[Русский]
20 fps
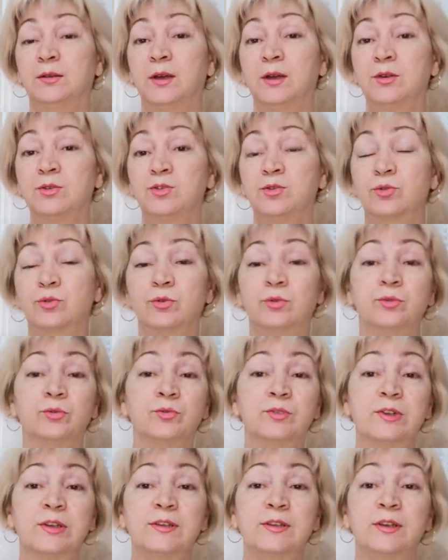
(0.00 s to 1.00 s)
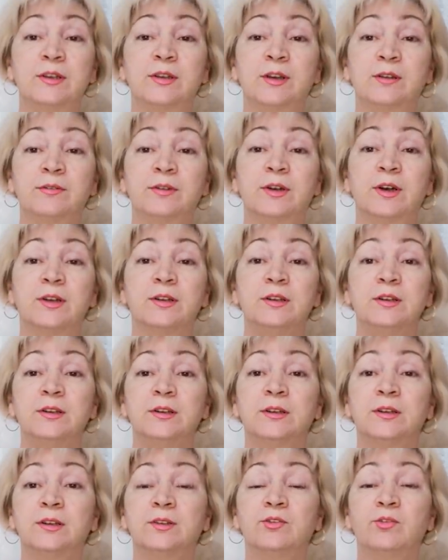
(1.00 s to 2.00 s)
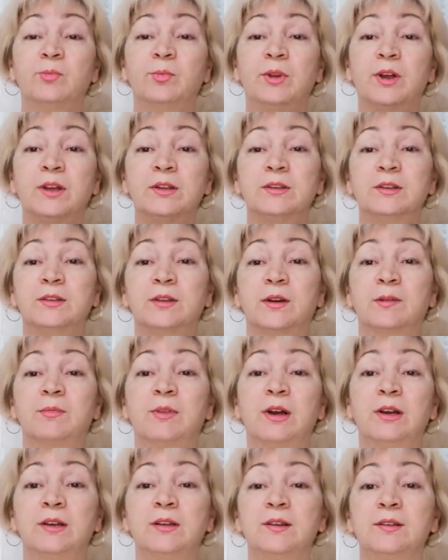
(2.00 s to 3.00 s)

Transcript: Так что, ну, соседка выходила, говорит, в платье нормально,